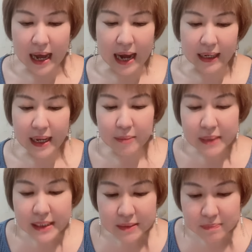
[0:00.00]
ไอเทม
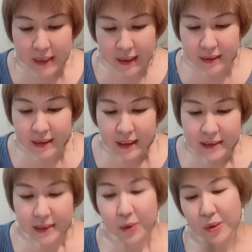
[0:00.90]
ที่จำเป็น
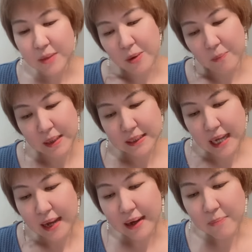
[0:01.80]
จะถูกหยิบออกมา
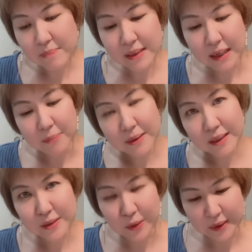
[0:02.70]
ใช้รับมือกับเรื่อ
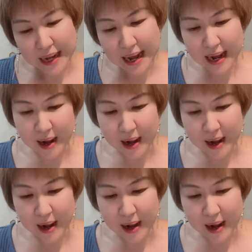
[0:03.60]
งตรงหน้า